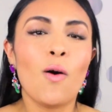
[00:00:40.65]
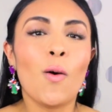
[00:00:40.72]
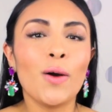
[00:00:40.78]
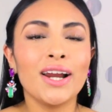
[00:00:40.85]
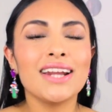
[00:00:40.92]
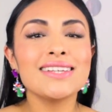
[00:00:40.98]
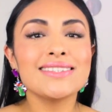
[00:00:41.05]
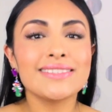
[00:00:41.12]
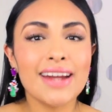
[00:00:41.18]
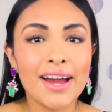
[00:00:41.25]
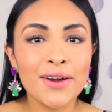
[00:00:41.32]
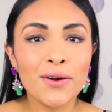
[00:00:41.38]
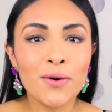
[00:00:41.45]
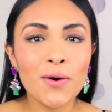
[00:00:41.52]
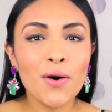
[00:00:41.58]
Hoy les
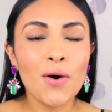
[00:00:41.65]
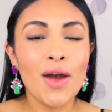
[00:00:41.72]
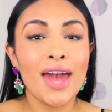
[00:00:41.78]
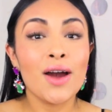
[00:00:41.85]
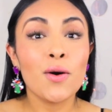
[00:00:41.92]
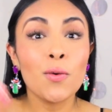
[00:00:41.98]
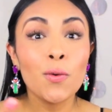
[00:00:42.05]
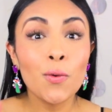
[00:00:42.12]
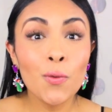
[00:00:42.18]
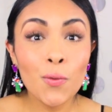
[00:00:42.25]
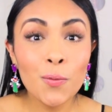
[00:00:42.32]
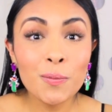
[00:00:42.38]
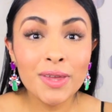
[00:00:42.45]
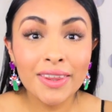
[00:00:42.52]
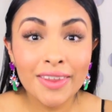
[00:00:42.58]
traigo
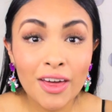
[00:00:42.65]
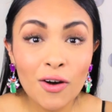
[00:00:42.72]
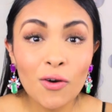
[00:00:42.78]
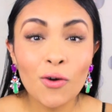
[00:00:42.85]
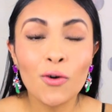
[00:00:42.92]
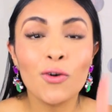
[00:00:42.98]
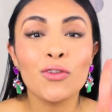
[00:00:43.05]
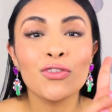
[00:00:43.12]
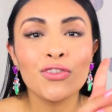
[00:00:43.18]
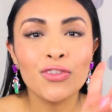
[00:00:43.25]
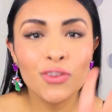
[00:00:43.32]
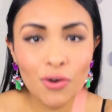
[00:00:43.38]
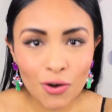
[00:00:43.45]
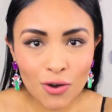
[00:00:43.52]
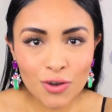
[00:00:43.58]
un video
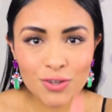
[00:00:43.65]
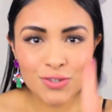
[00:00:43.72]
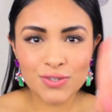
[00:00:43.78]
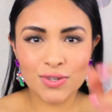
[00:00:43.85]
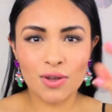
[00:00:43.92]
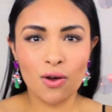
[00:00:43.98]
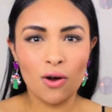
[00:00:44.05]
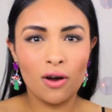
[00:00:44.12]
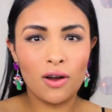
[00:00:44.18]
con dos